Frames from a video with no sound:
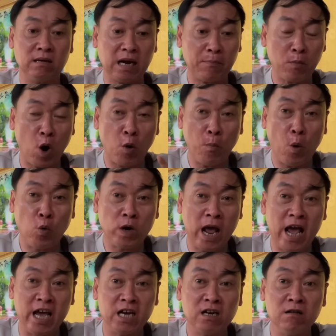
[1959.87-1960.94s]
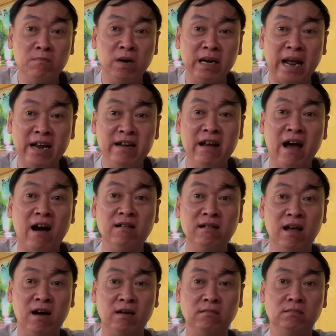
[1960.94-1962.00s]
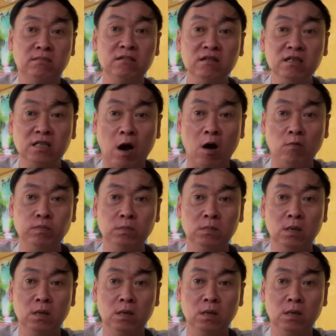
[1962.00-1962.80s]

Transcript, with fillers: cấp đó bồ đề cưng mới nảy nở lên tươi tốt